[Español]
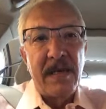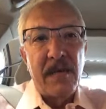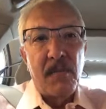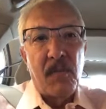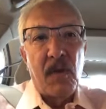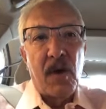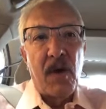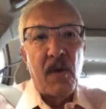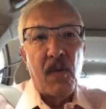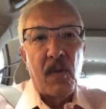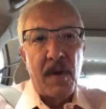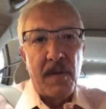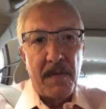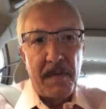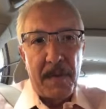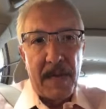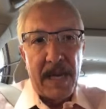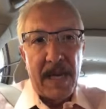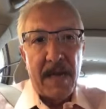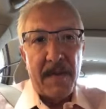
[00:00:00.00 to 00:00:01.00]
Pues
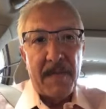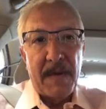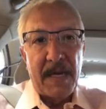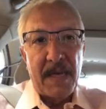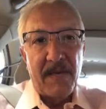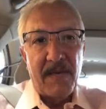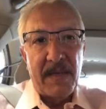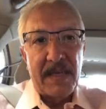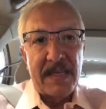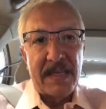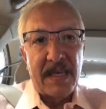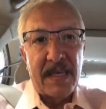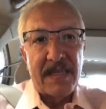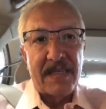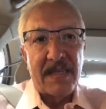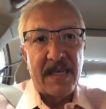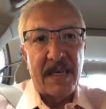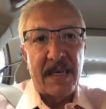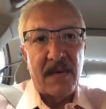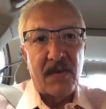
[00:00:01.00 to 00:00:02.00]
vuelven a
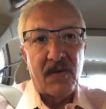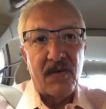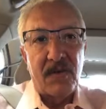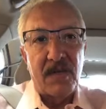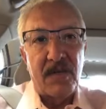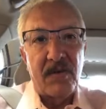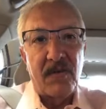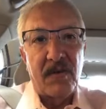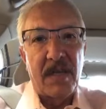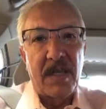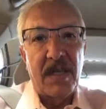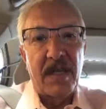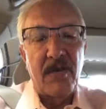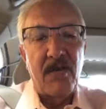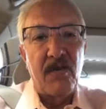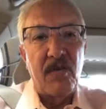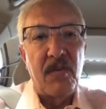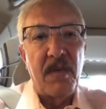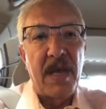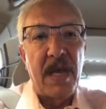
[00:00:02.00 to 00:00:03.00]
manifestarse las condiciones de
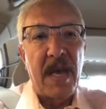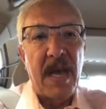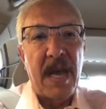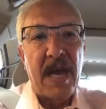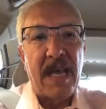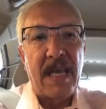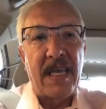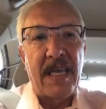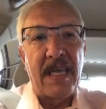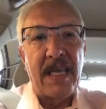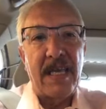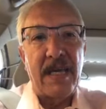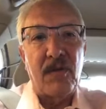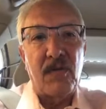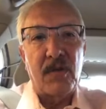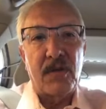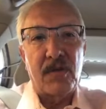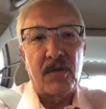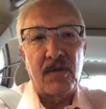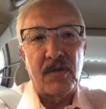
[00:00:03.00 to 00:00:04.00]
lluvia aquí en
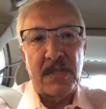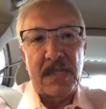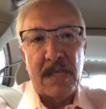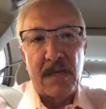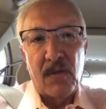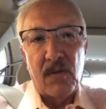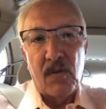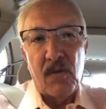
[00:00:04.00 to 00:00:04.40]
nuestro estado.